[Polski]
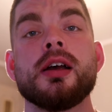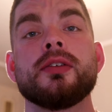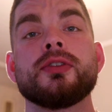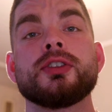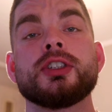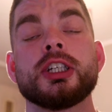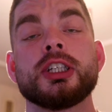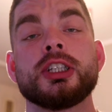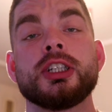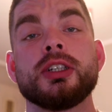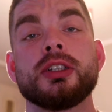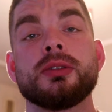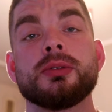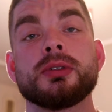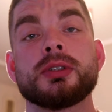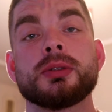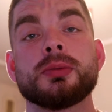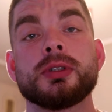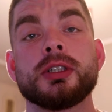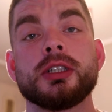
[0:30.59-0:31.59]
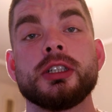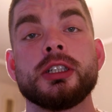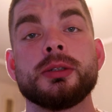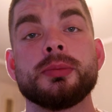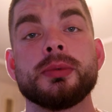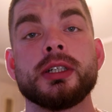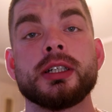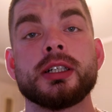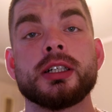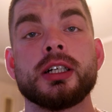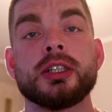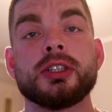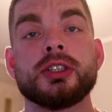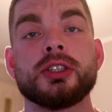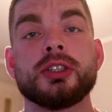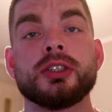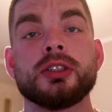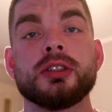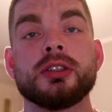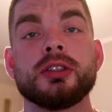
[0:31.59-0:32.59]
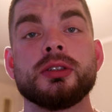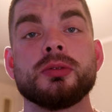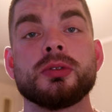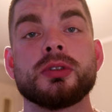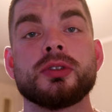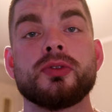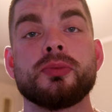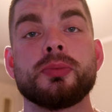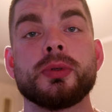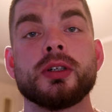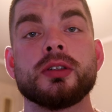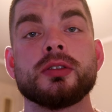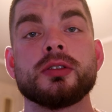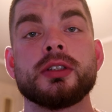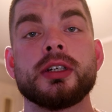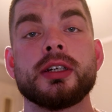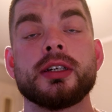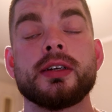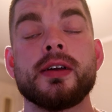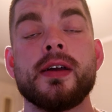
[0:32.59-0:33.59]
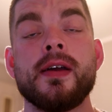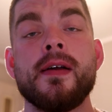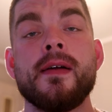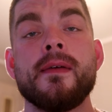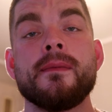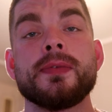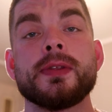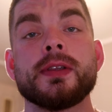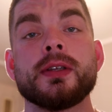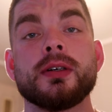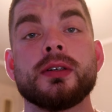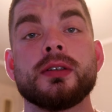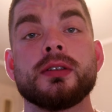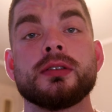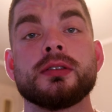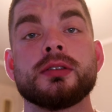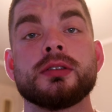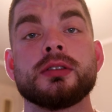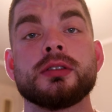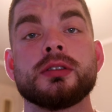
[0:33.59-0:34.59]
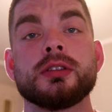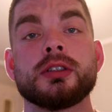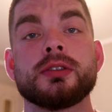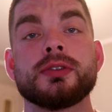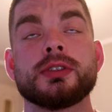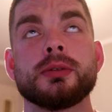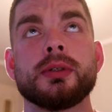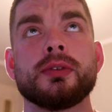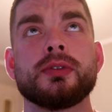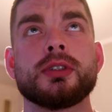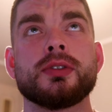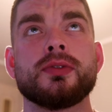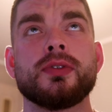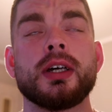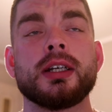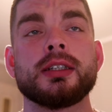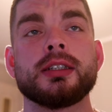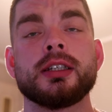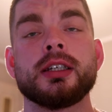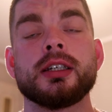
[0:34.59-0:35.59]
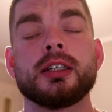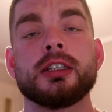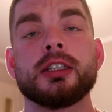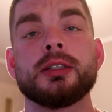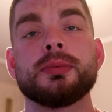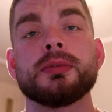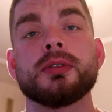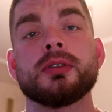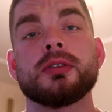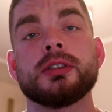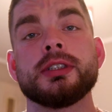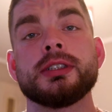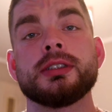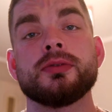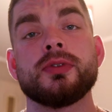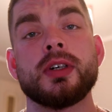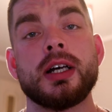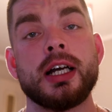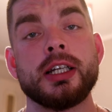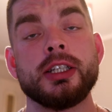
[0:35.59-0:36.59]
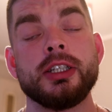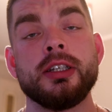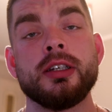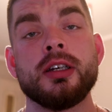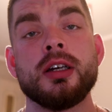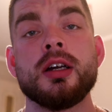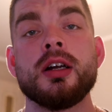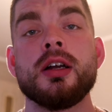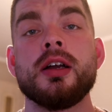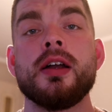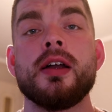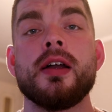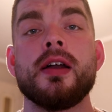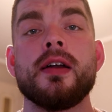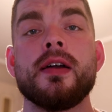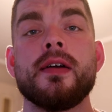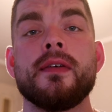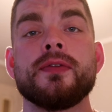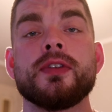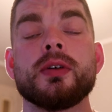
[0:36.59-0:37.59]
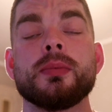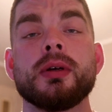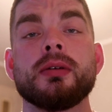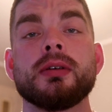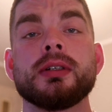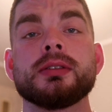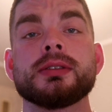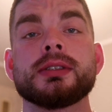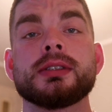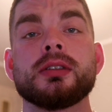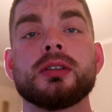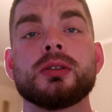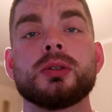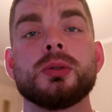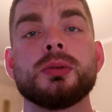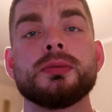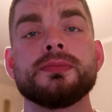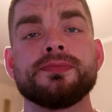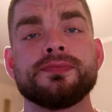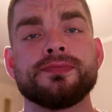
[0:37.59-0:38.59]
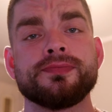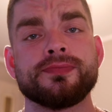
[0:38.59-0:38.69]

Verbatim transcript: Wcześniej już musieliśmy jechać e, już w piątek do, znaczy w sumie w czwartek jechaliśmy do rodziców Ani, e, do Białego Stoku.